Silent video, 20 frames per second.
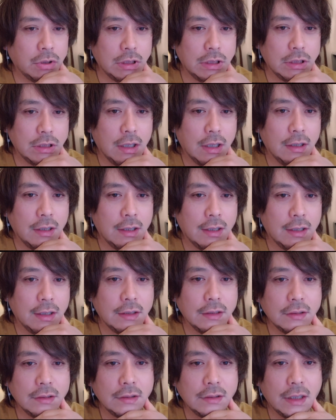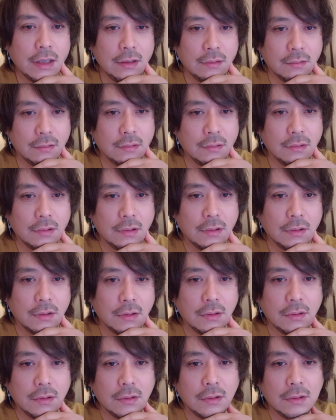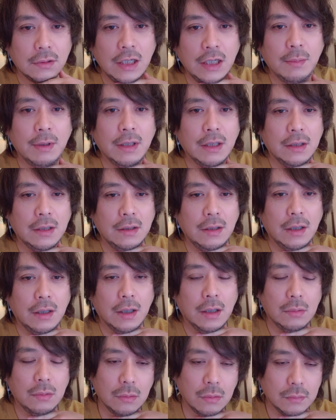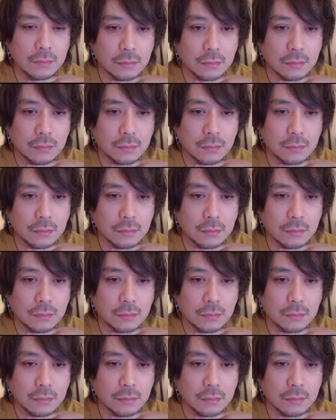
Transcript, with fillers: 時間半ぐらいのアニメなんだけど